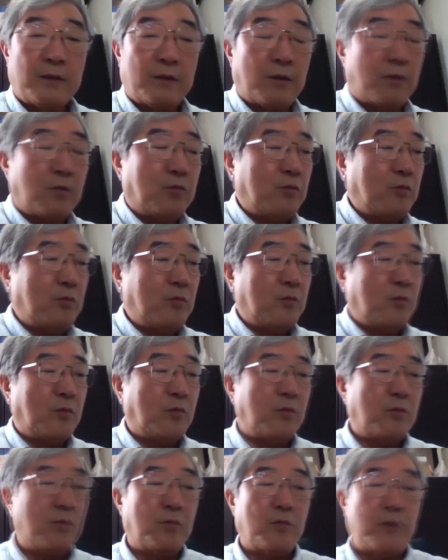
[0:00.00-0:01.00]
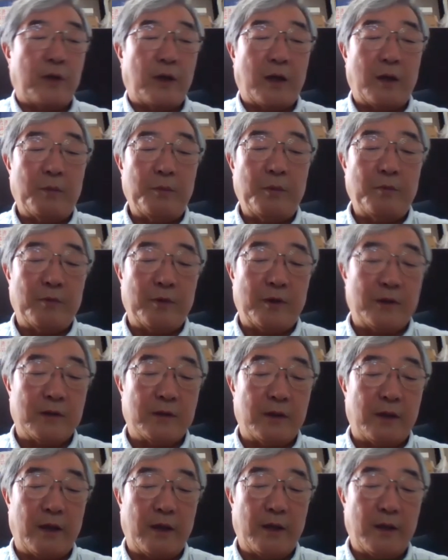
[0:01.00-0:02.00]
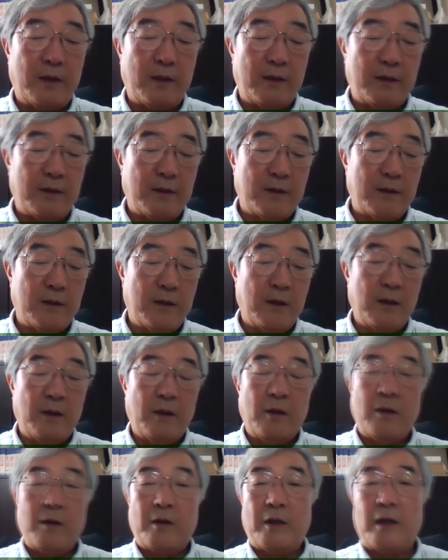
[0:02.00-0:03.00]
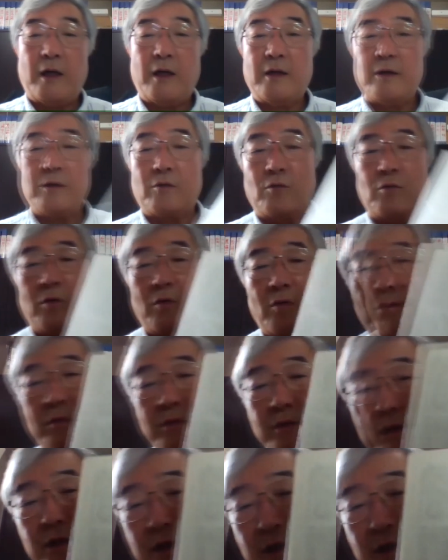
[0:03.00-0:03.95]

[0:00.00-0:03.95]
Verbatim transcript: で、この中身もですね、やはりこうに